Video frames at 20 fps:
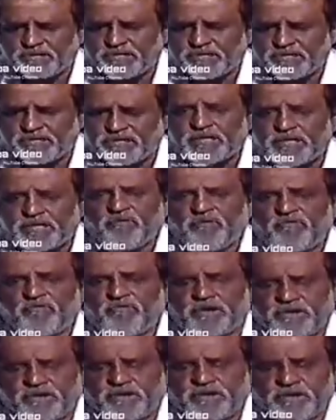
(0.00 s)
மிகப்பெரிய
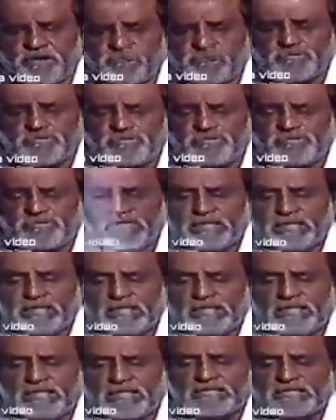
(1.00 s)
வெற்றி அடியும்
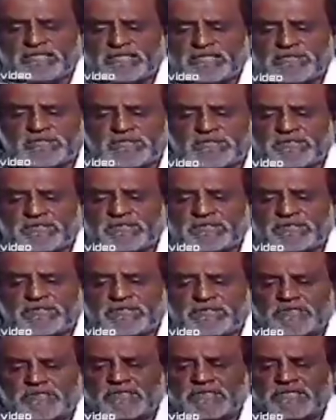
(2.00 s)
அதுல
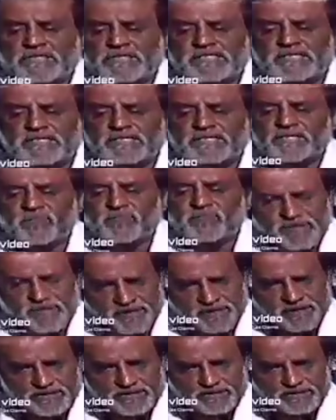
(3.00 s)
வந்து எந்த
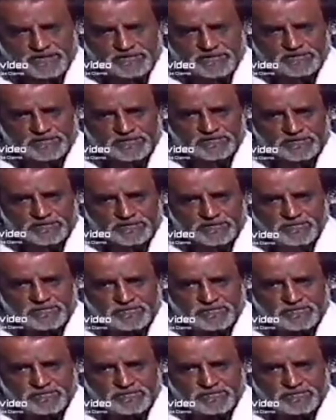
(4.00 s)
சந்தேகமும் கிடையாது